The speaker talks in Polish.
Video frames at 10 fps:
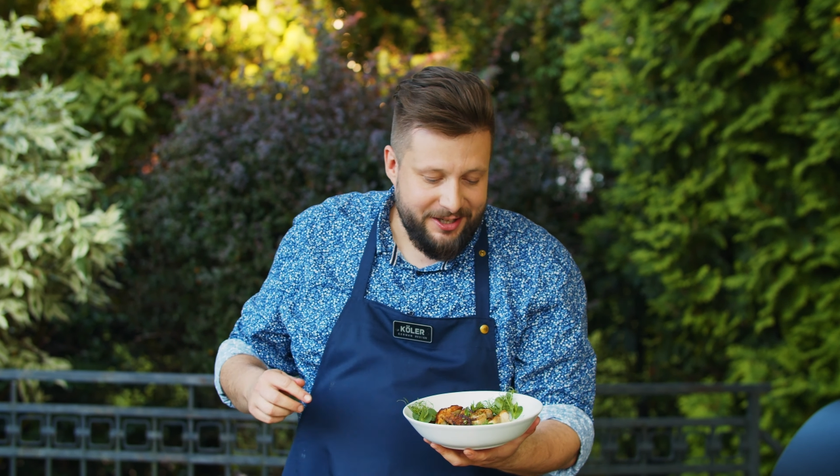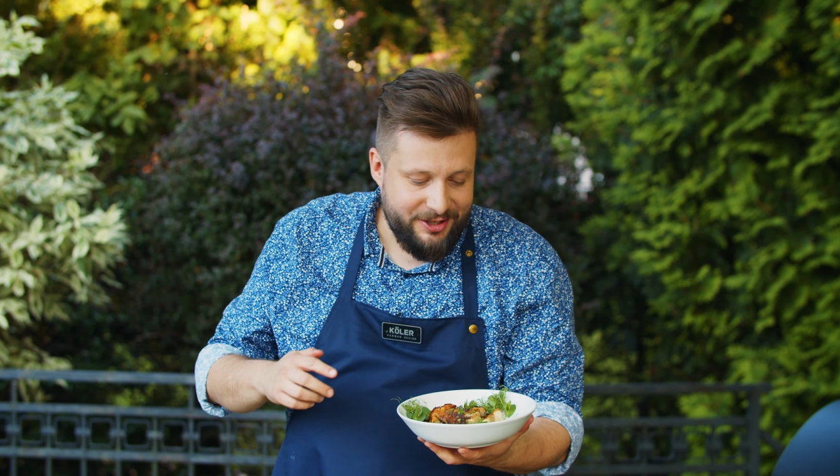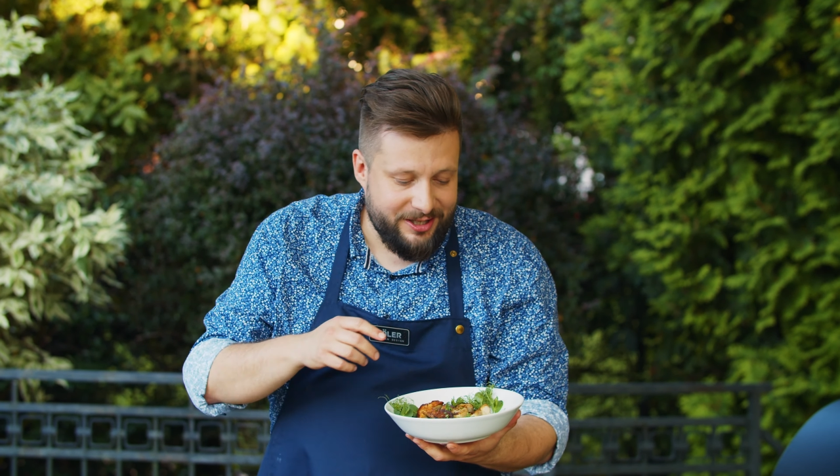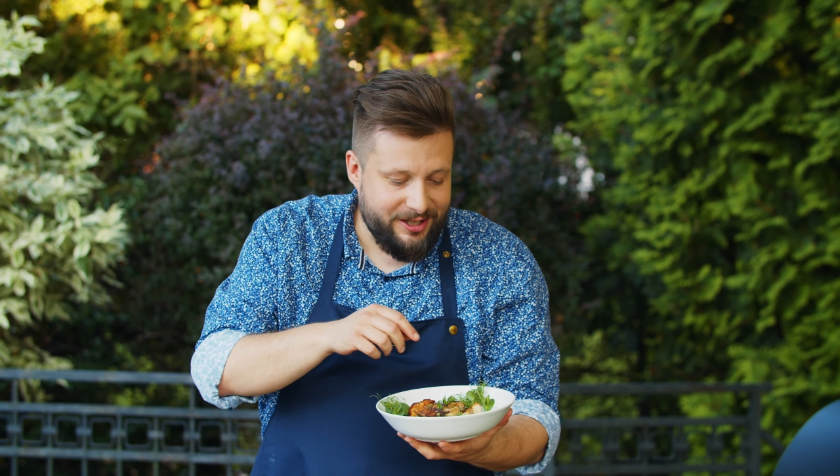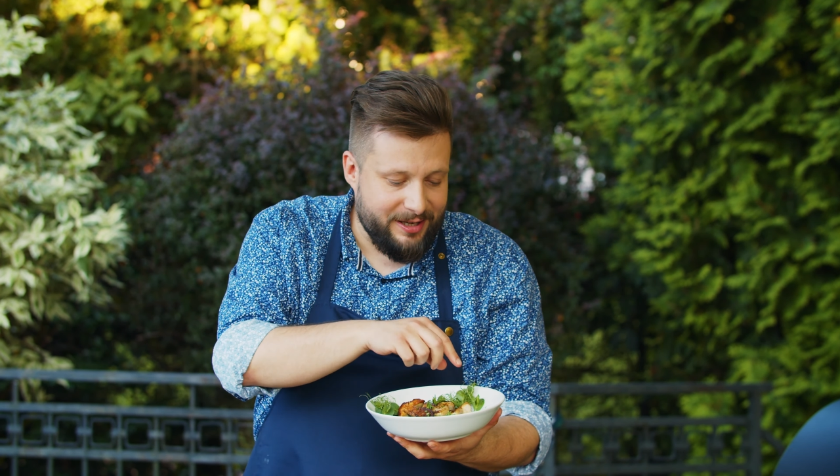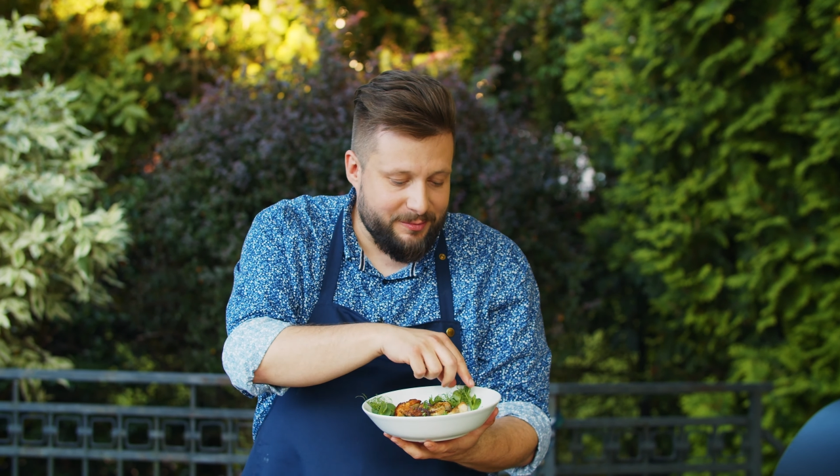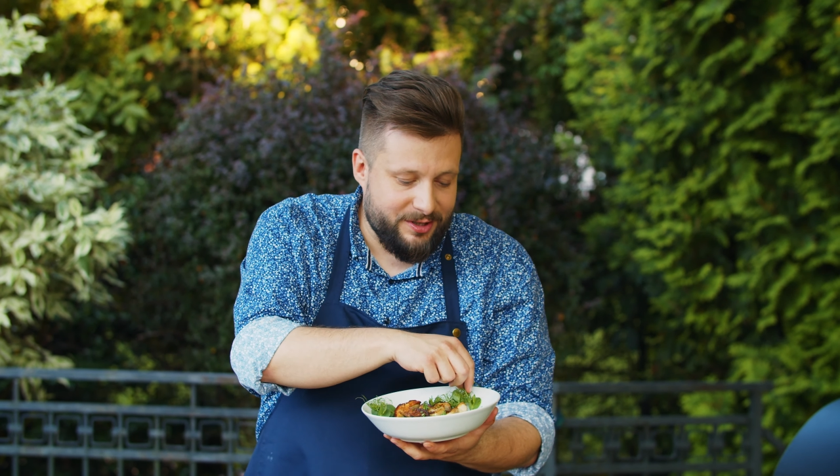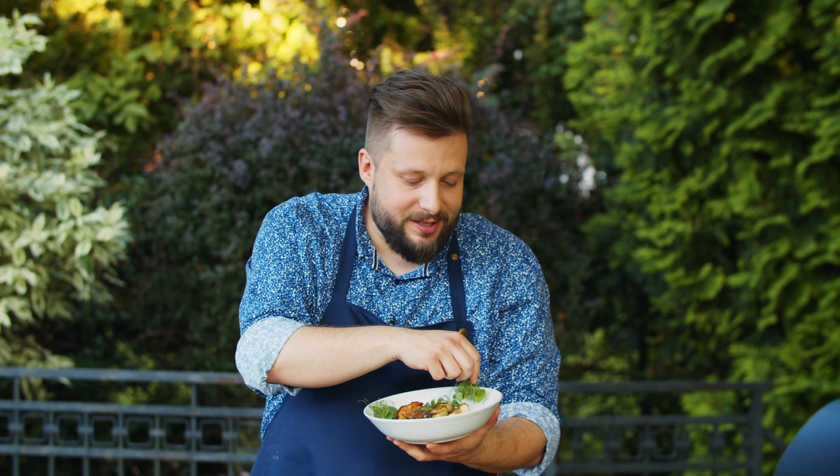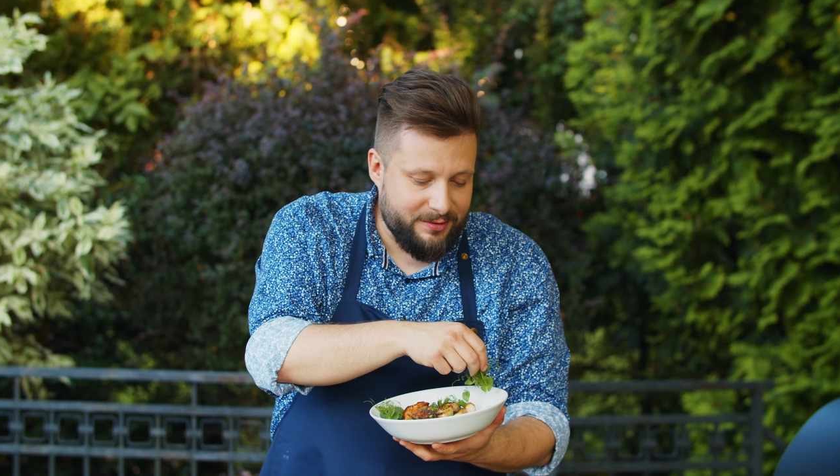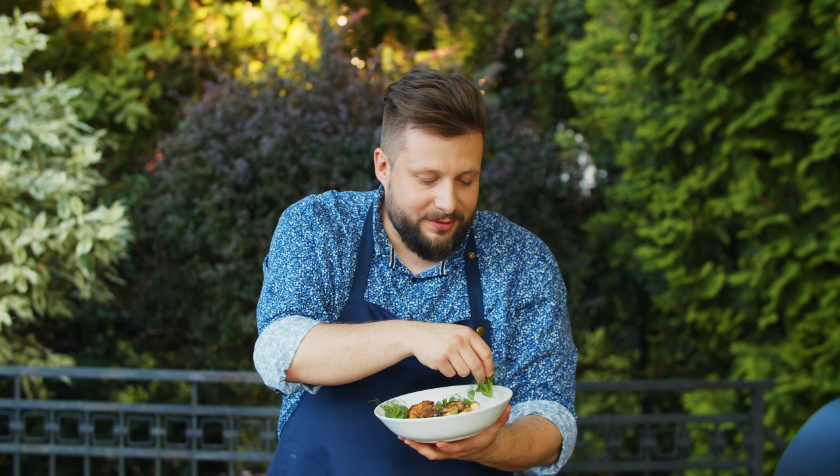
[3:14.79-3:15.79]
Dzięki temu,
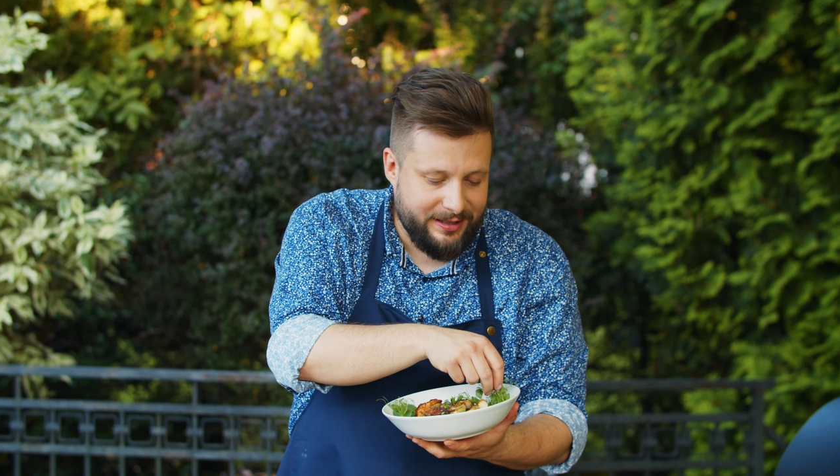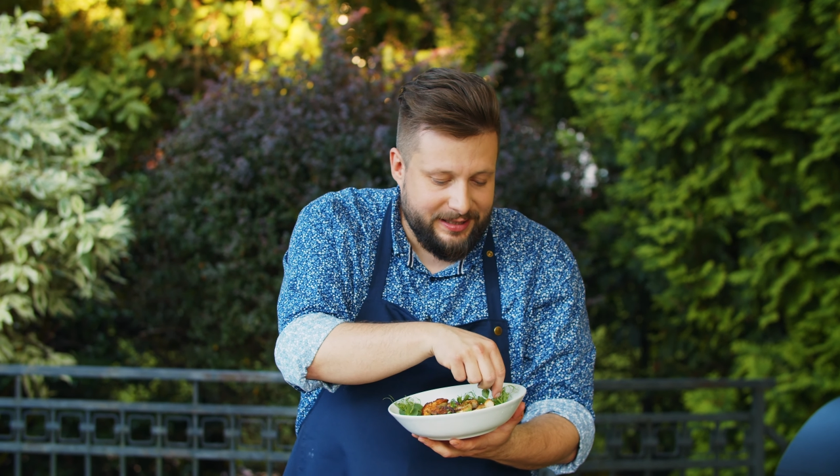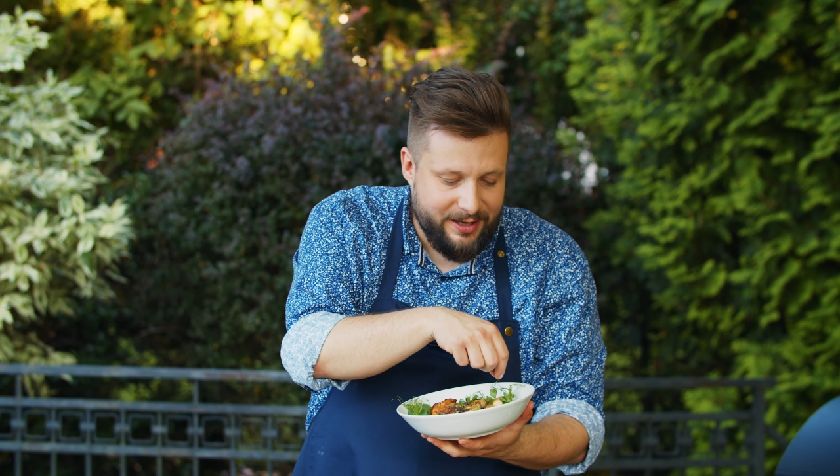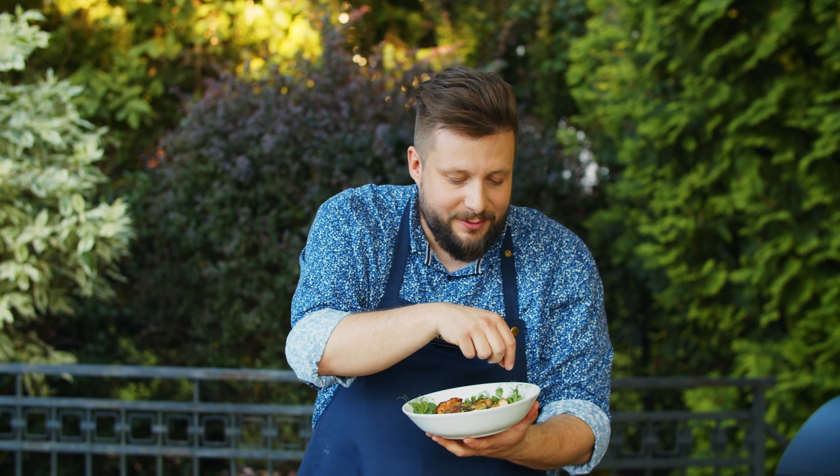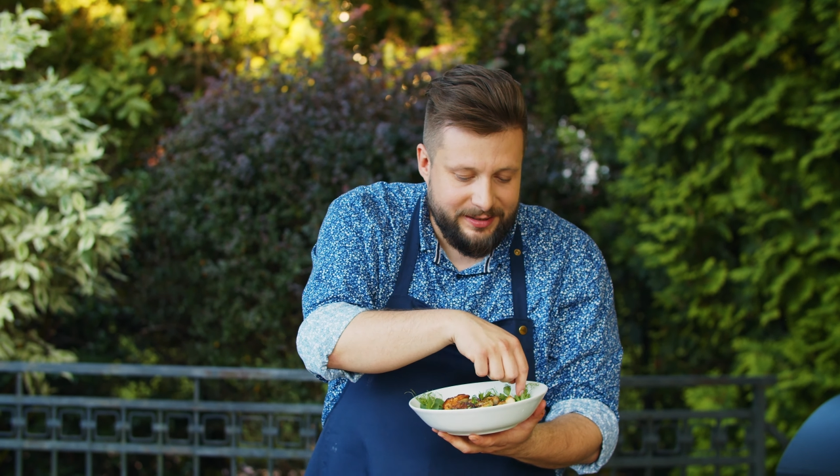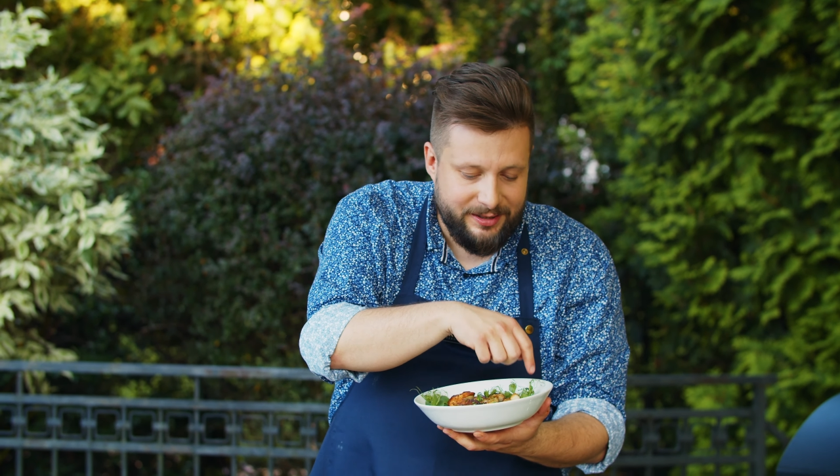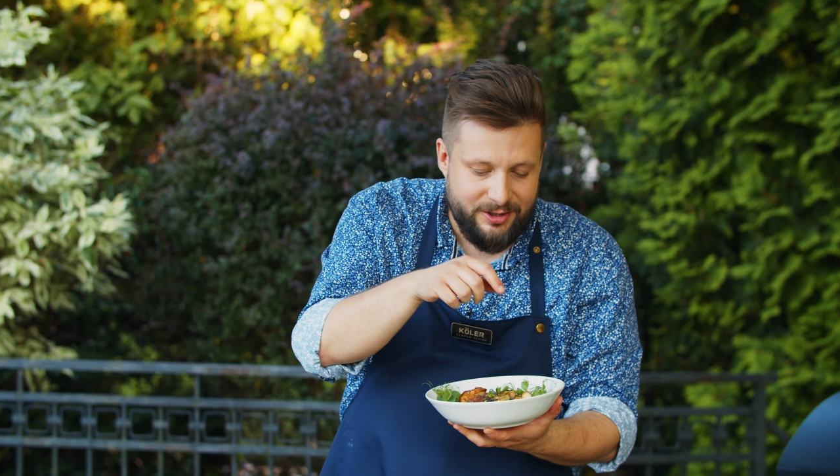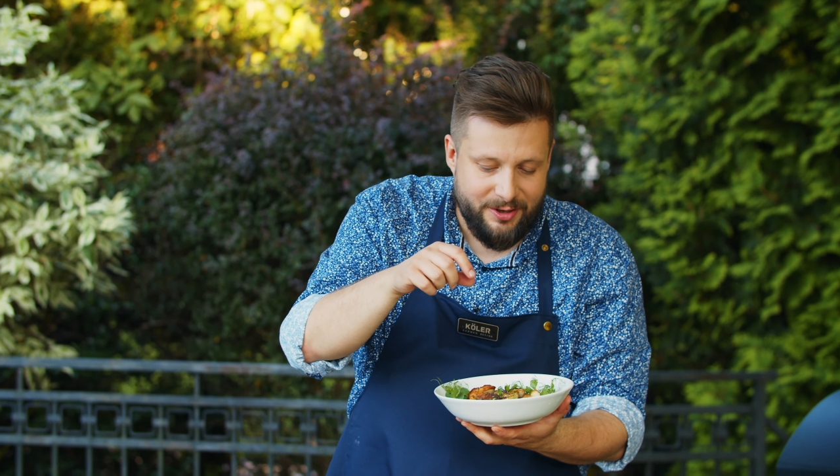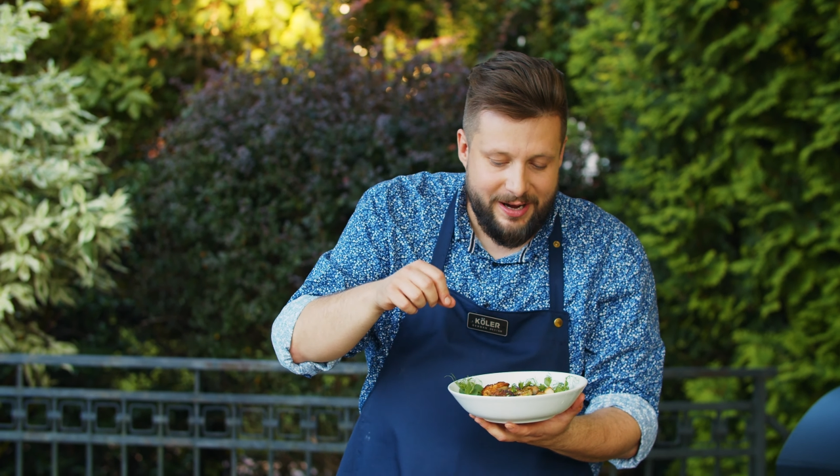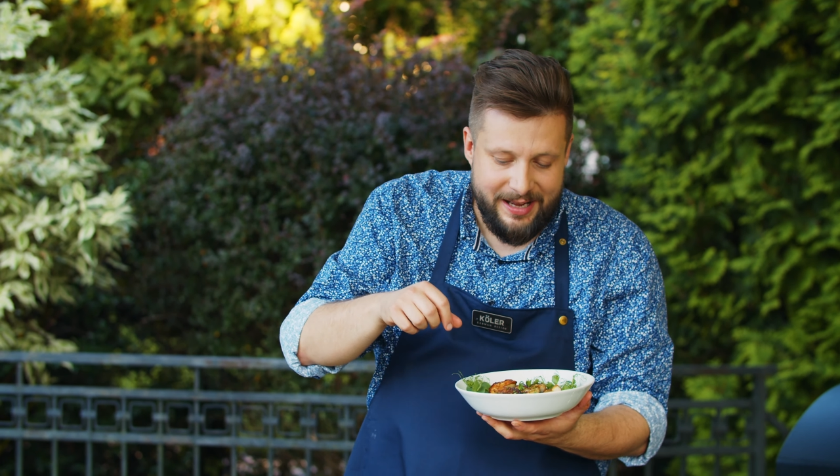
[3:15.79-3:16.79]
że są tutaj takie ładne
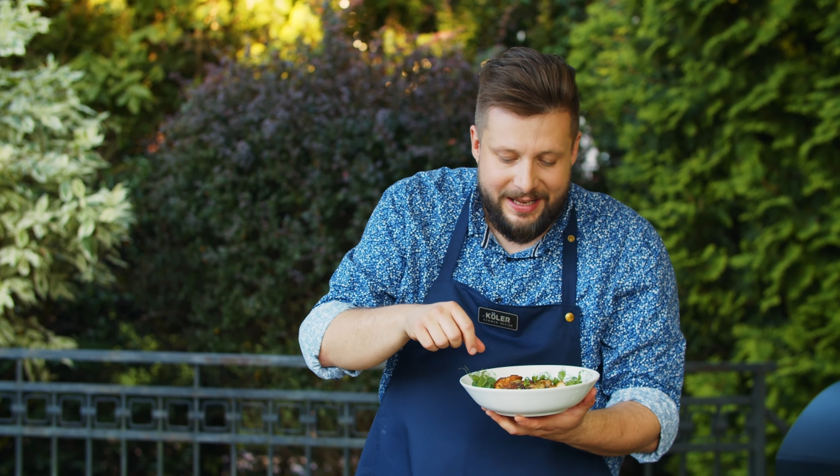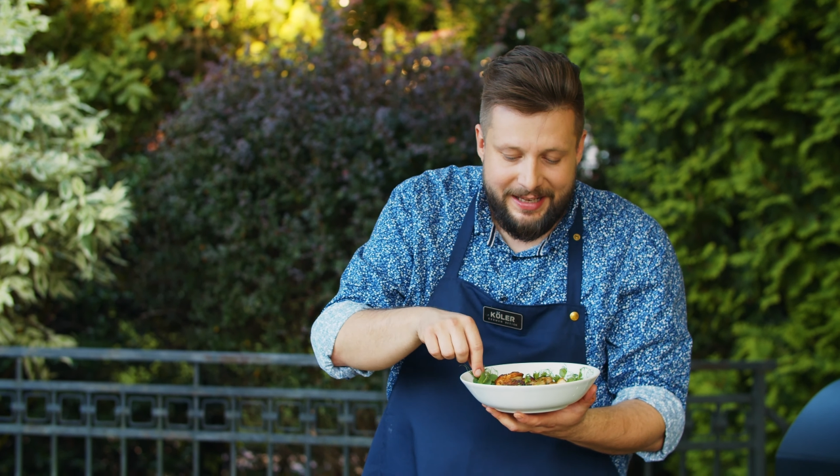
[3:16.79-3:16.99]
zioła,